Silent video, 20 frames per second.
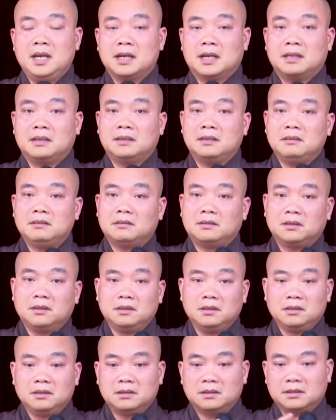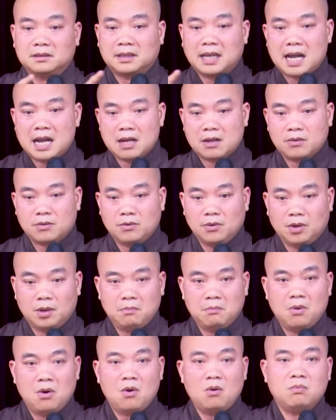cái tính tương tác của
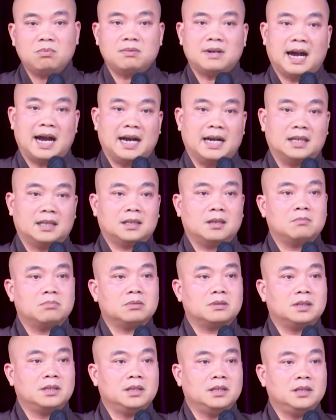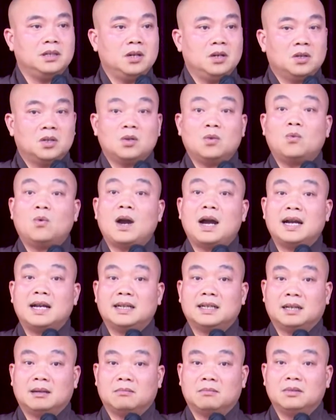bốn đại tông chỉ nó quan
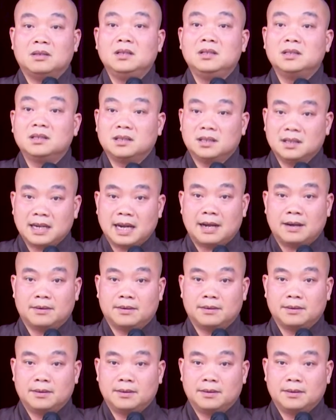trọng như thế nào.